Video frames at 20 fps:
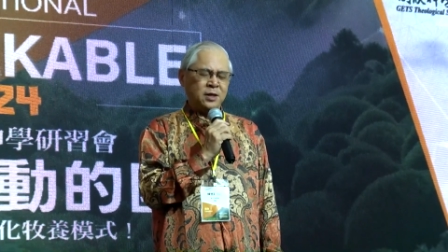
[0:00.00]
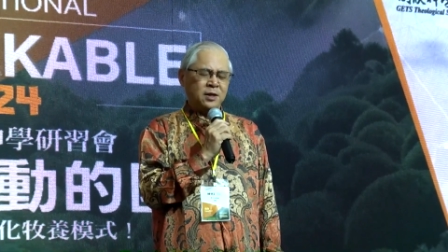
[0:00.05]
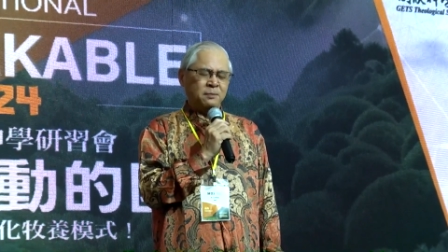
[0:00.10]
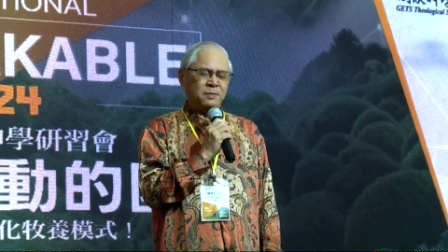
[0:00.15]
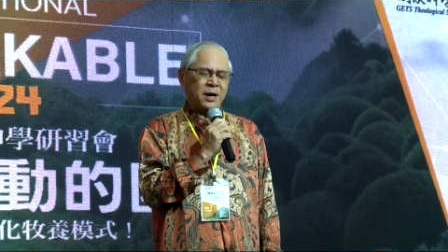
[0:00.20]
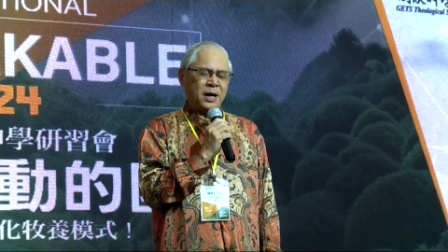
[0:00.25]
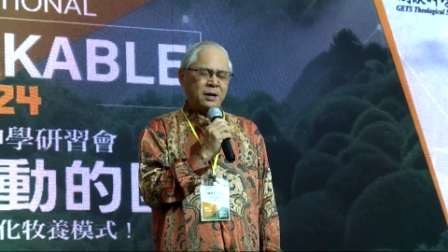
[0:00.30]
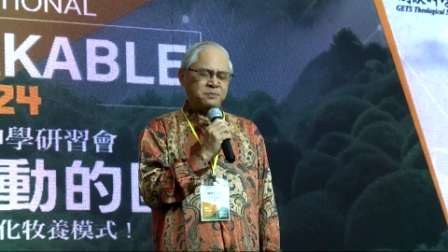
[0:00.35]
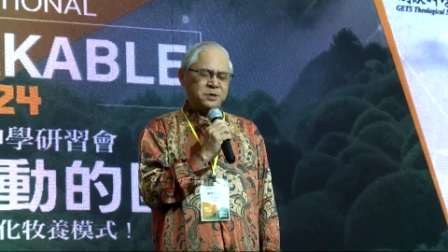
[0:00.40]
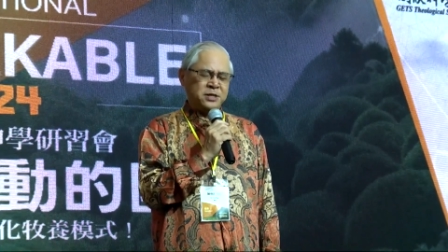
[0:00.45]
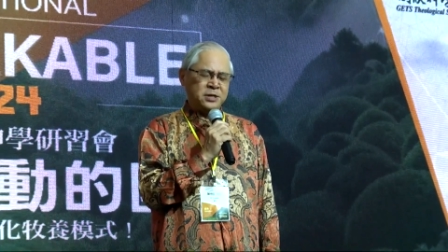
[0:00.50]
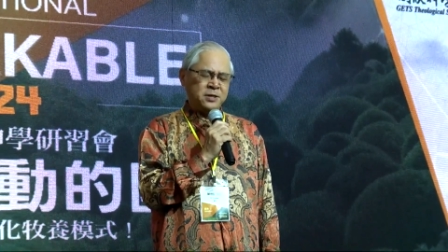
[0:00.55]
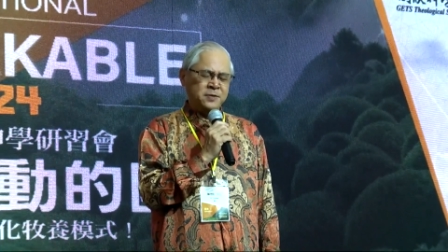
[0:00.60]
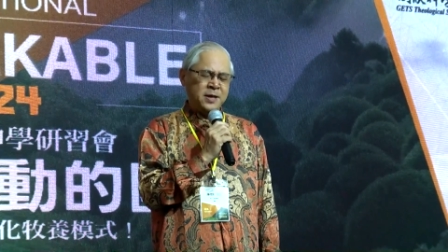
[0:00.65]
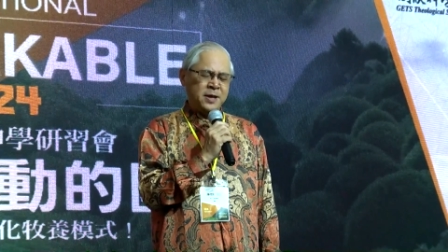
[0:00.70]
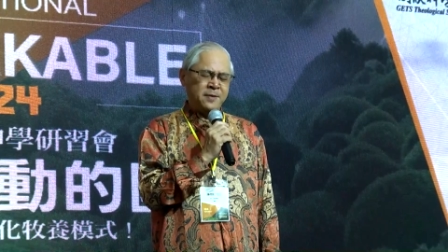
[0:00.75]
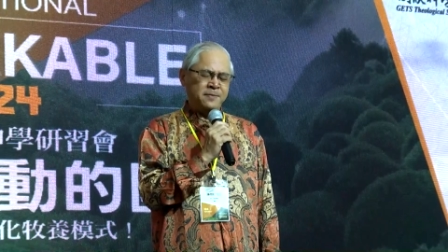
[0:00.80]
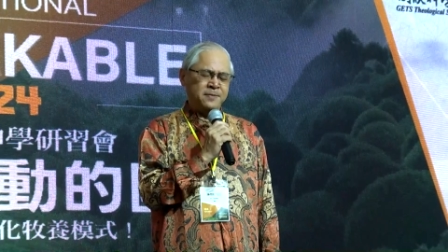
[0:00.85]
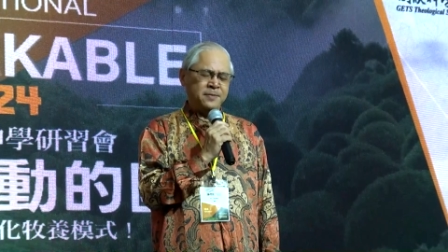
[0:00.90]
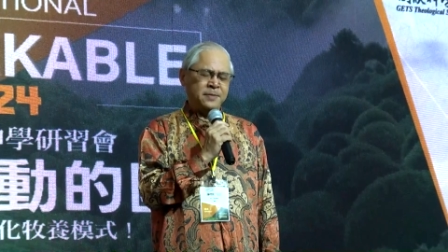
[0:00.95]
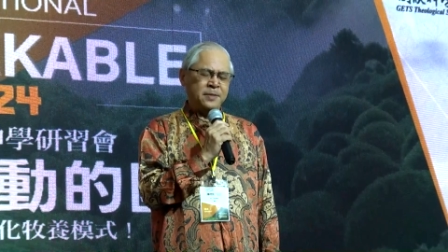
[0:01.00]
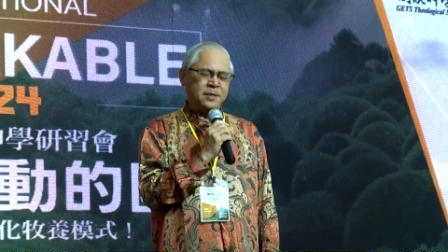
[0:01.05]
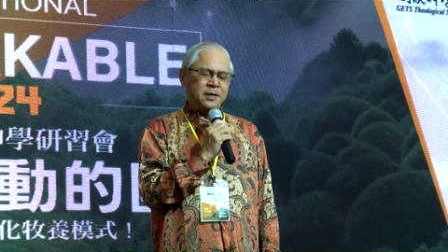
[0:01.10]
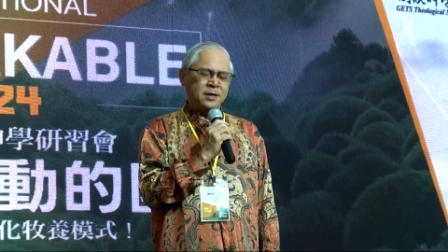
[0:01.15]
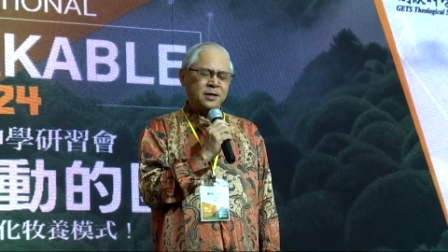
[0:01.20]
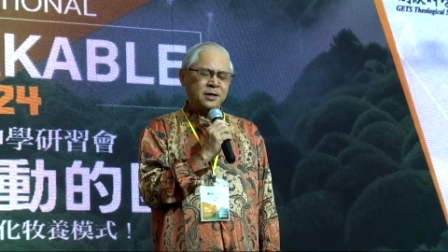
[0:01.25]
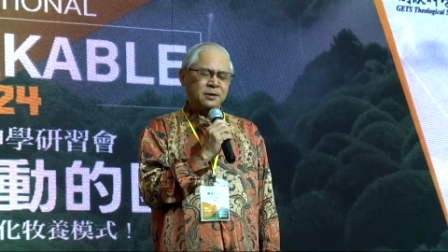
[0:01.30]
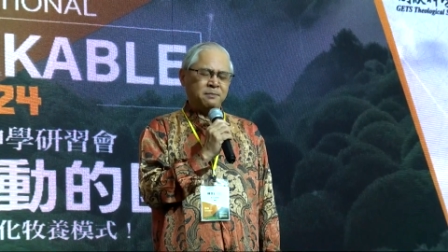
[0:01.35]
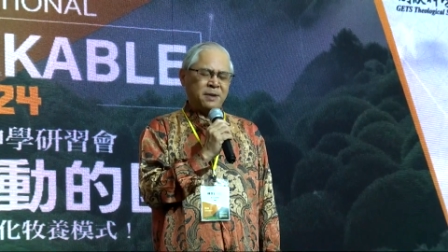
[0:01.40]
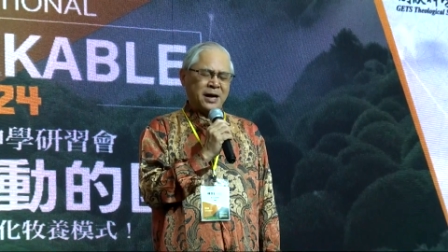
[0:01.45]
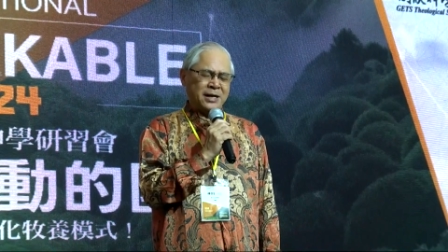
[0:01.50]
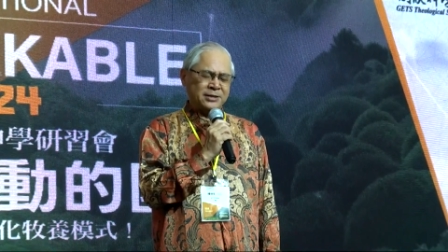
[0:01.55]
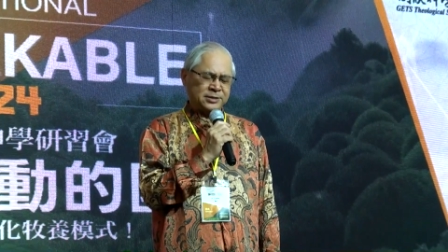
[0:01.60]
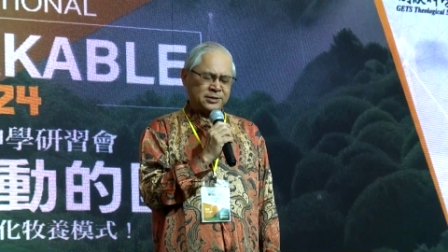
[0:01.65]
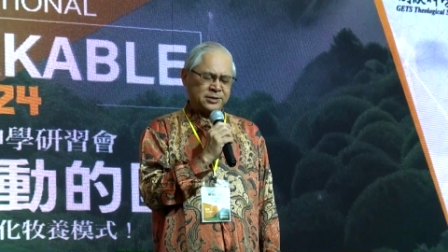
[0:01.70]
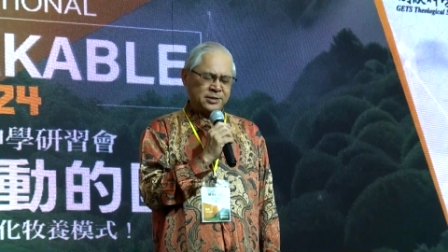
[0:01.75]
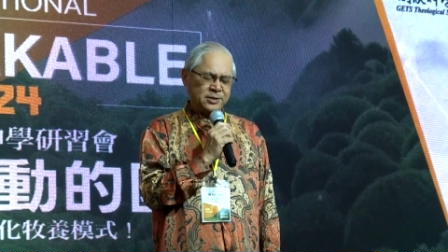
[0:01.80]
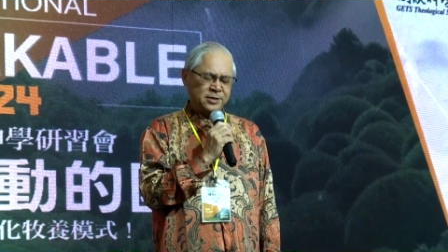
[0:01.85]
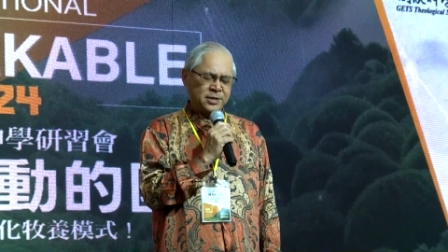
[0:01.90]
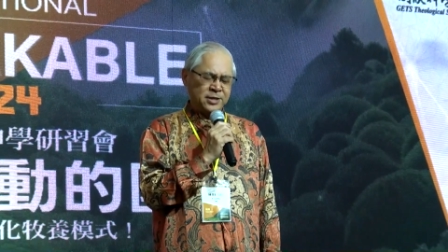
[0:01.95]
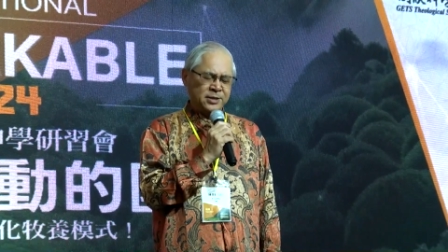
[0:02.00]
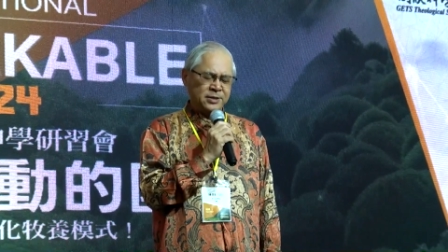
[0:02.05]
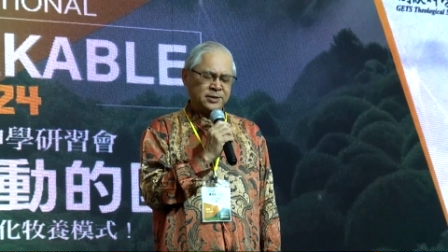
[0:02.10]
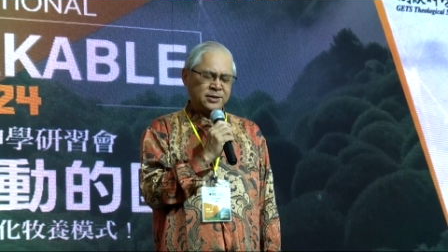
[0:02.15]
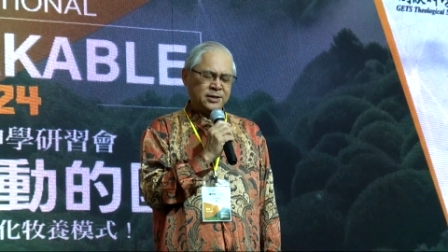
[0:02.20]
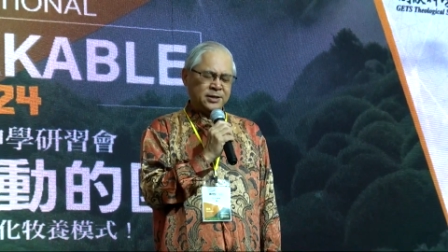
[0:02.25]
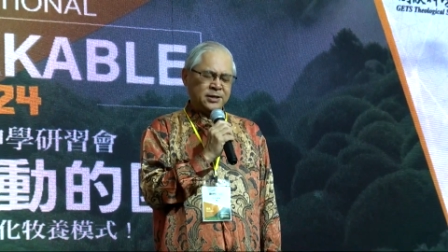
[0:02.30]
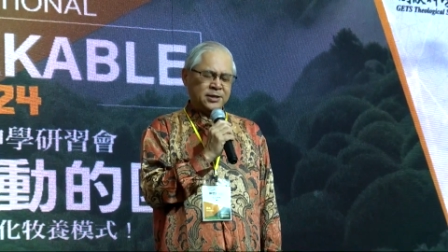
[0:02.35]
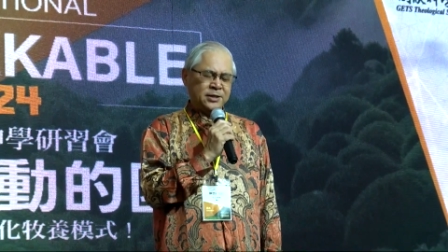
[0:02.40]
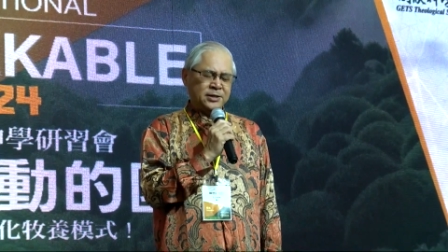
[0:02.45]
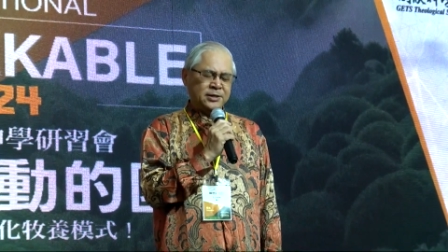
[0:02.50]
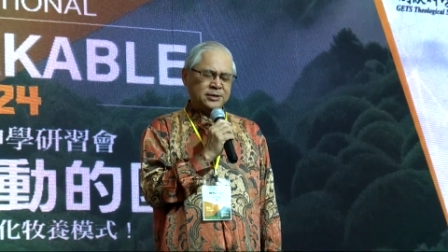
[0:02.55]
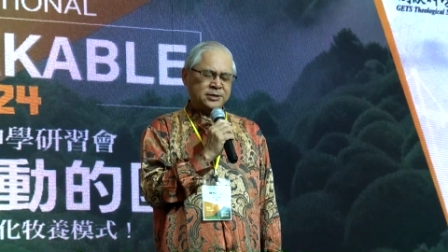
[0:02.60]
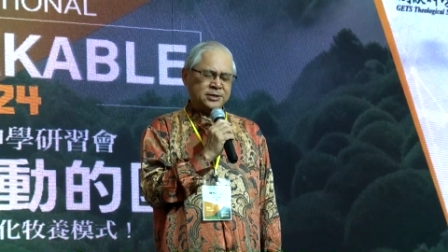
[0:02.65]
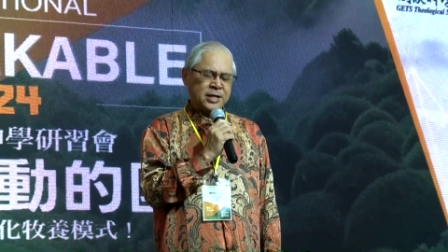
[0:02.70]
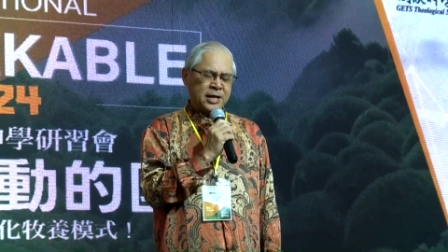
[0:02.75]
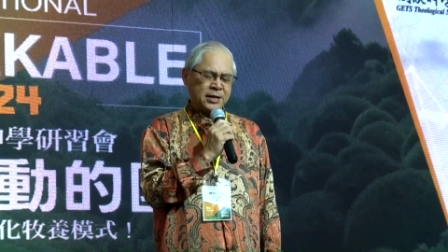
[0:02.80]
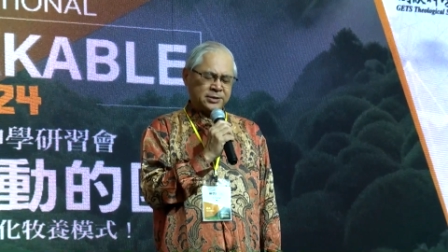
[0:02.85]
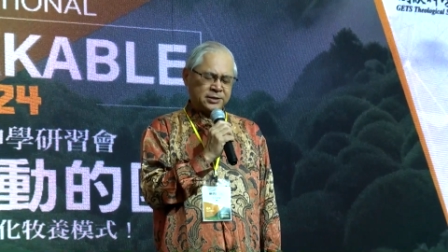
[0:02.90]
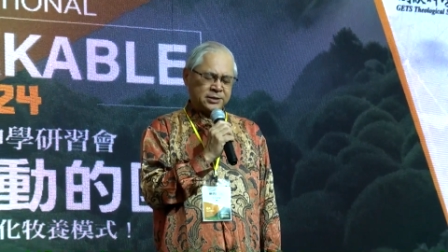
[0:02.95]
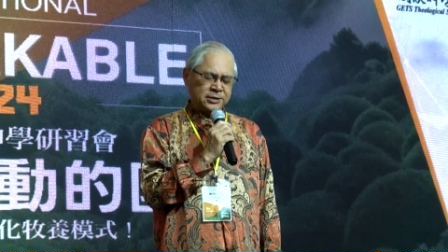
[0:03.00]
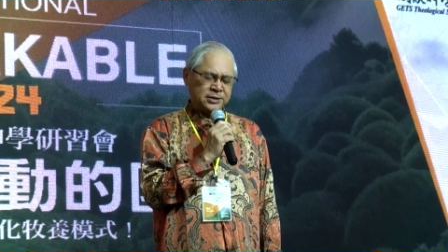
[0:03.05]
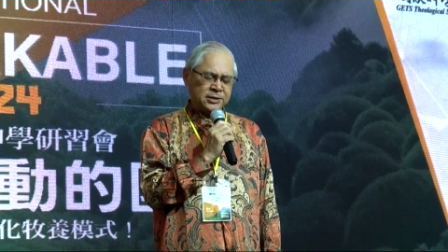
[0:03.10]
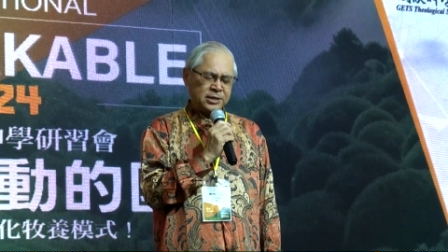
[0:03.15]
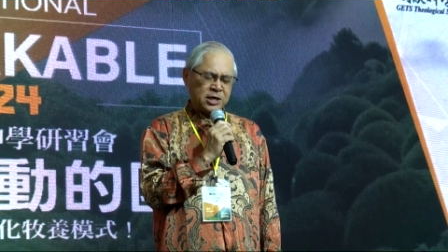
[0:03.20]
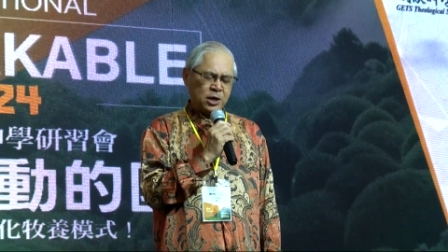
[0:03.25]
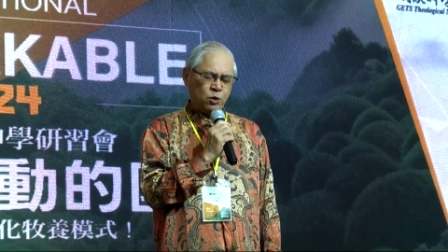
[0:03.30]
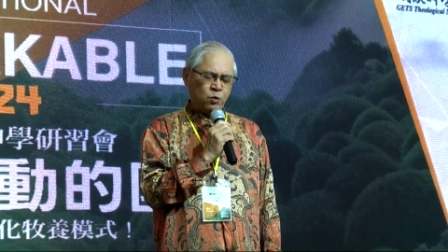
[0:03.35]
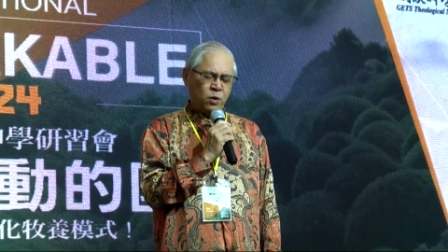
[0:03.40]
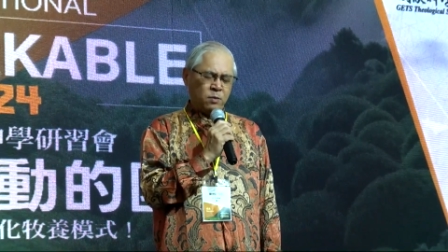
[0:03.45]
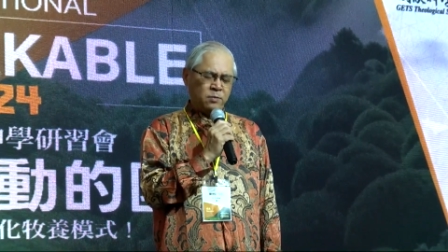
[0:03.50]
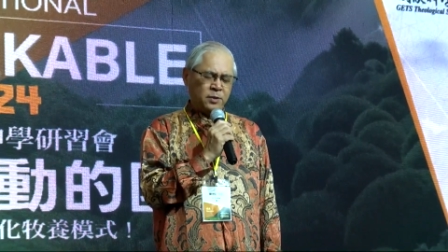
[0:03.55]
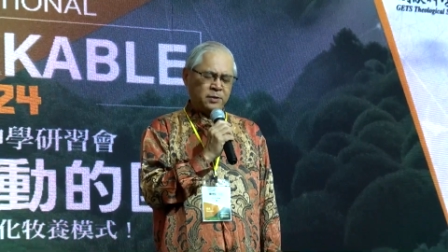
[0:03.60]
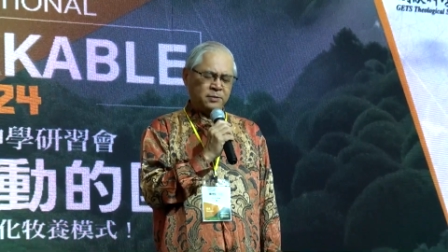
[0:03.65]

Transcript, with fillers: 把平安、把喜乐。赏赐给我们